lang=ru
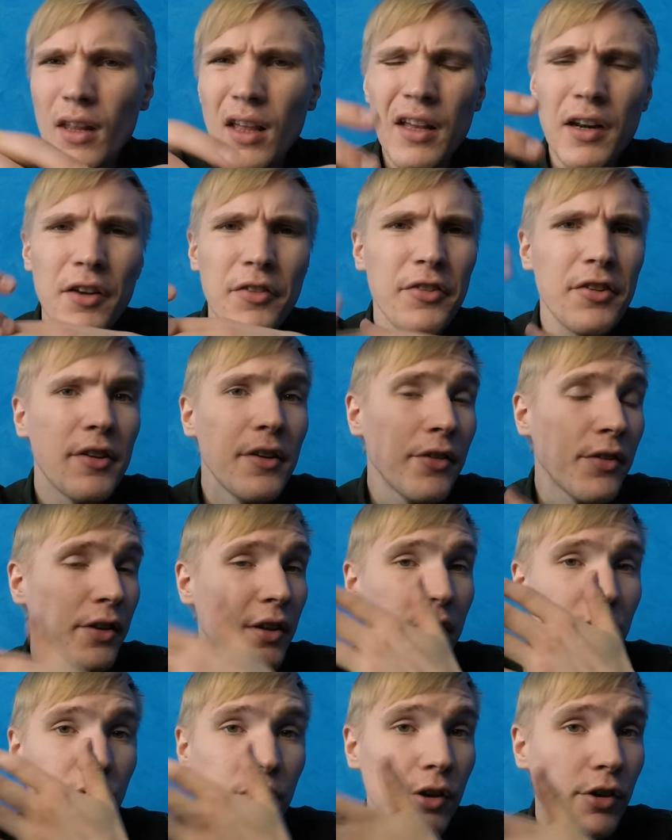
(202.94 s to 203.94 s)

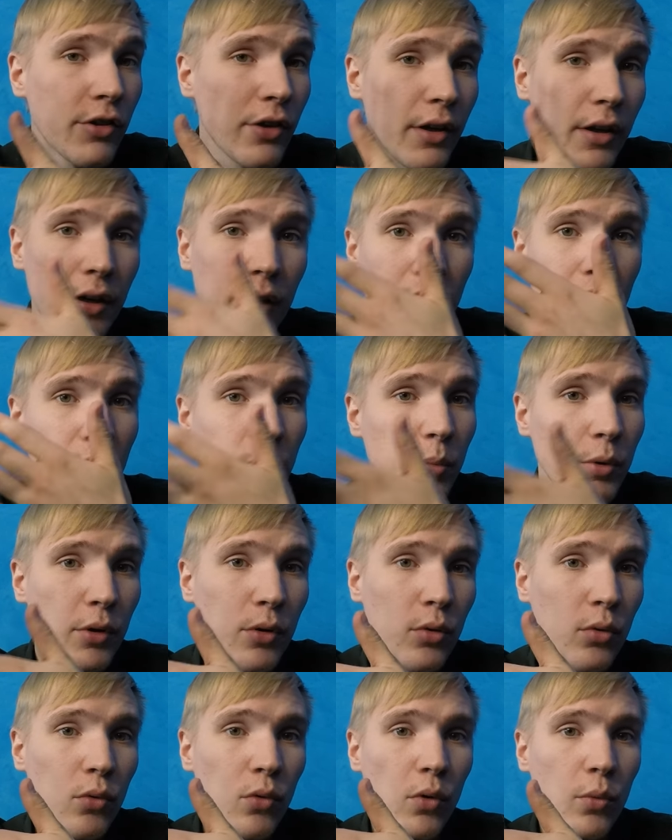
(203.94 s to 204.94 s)
российские вышки как-то
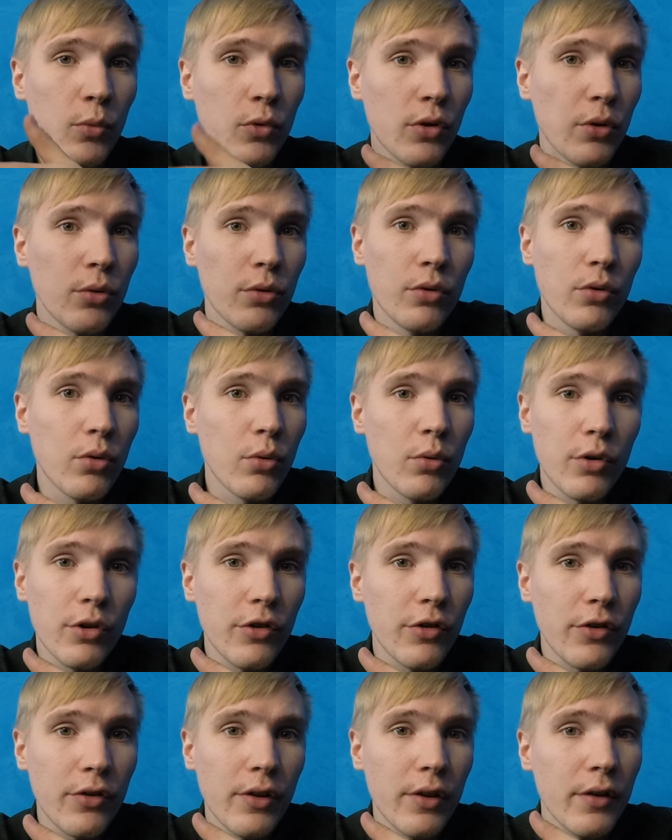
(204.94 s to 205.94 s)
по-другому, на какой-то другой
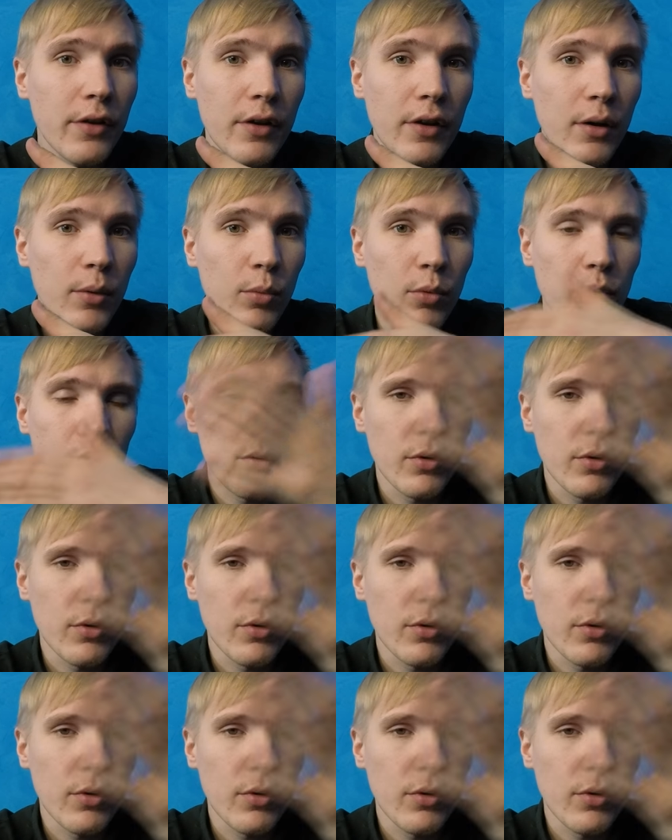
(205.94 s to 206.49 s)
частоте работают.